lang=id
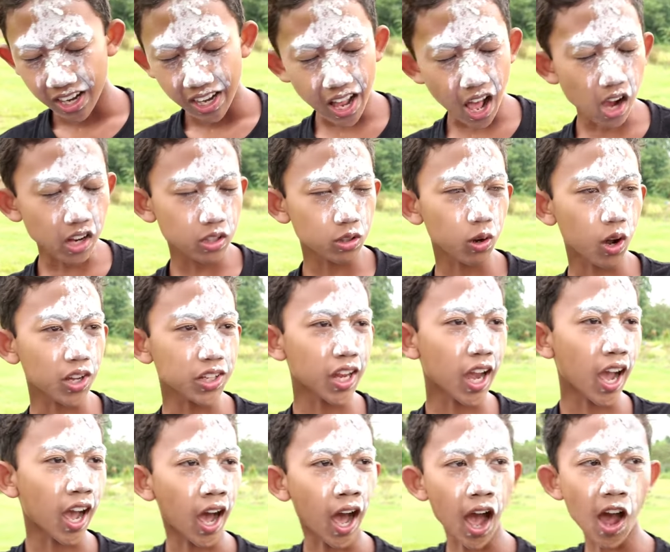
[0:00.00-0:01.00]
Langsung
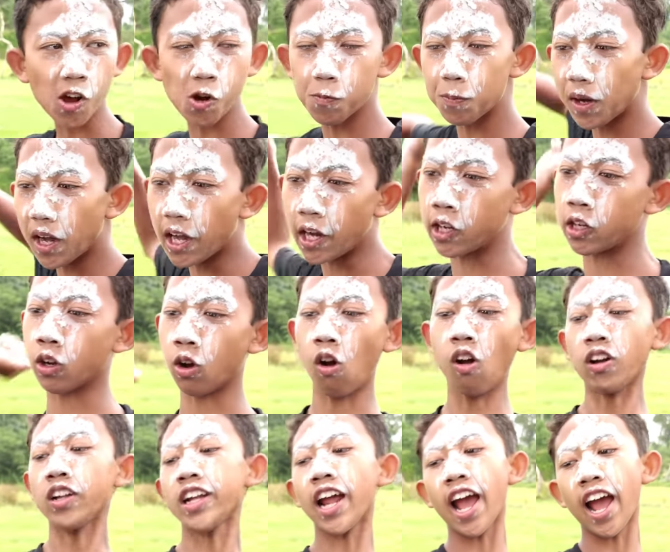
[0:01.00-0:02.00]
aja aku pilih
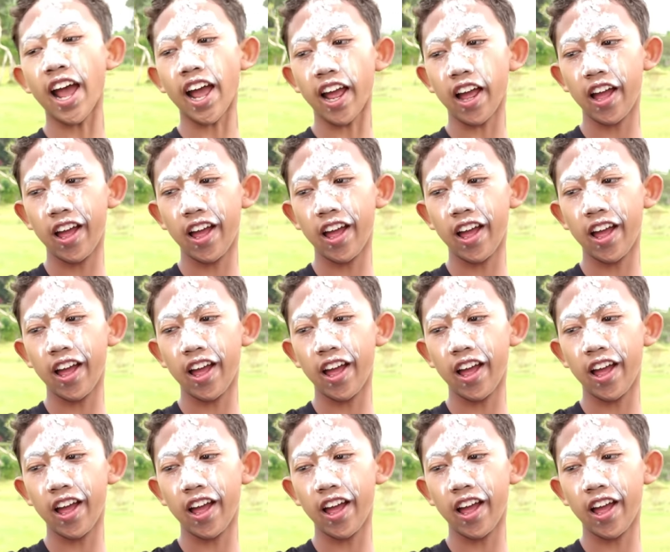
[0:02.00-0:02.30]
kota.